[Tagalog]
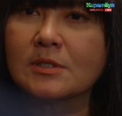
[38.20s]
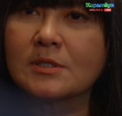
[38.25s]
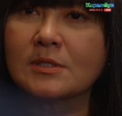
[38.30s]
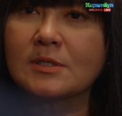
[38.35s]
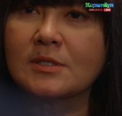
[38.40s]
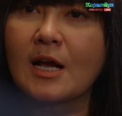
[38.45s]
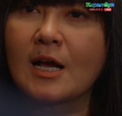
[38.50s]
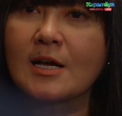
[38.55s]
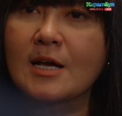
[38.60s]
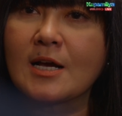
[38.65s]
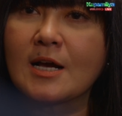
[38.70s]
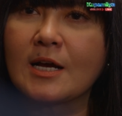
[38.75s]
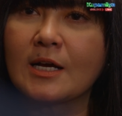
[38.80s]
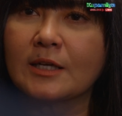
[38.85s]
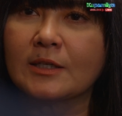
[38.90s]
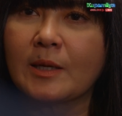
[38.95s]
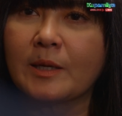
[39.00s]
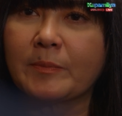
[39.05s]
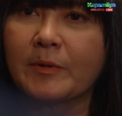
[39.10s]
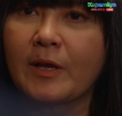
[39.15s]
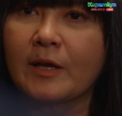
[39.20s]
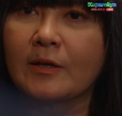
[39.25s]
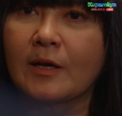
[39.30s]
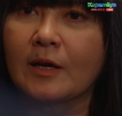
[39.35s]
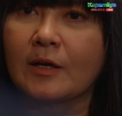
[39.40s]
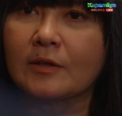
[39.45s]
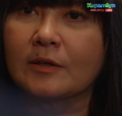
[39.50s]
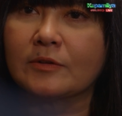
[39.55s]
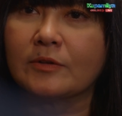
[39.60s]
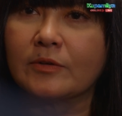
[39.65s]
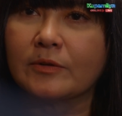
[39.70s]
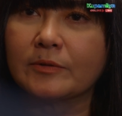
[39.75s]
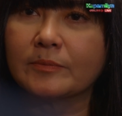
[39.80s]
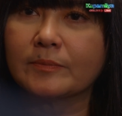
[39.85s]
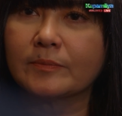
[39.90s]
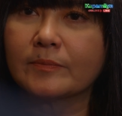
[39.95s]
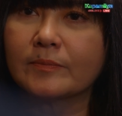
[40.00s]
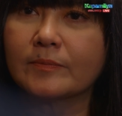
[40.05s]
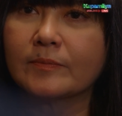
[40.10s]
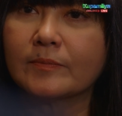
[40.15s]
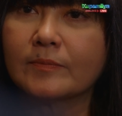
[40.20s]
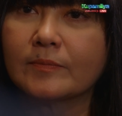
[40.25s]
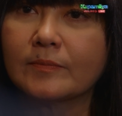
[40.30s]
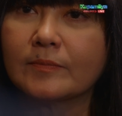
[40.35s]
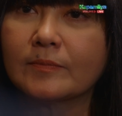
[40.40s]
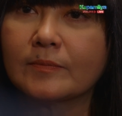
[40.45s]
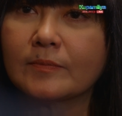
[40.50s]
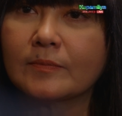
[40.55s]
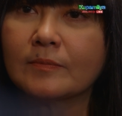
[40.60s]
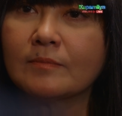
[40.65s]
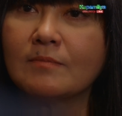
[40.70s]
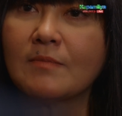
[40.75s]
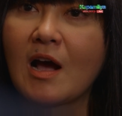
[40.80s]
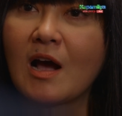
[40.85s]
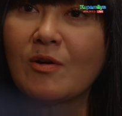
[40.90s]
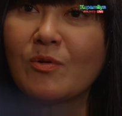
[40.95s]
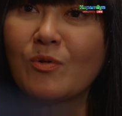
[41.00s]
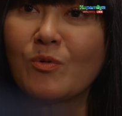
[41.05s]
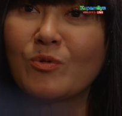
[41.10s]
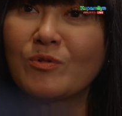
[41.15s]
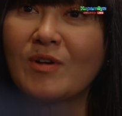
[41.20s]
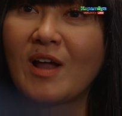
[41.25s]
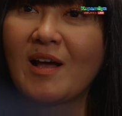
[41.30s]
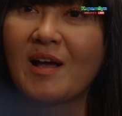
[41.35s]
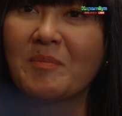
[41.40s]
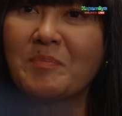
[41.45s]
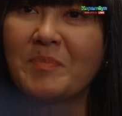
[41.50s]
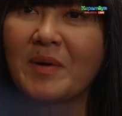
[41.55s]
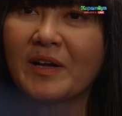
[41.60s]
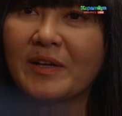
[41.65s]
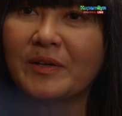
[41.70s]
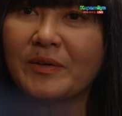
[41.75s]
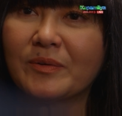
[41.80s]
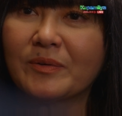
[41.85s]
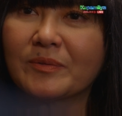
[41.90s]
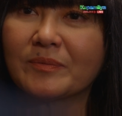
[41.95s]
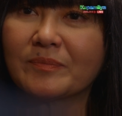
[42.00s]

naghahanap kay Kato. Mauunahan pa kayo.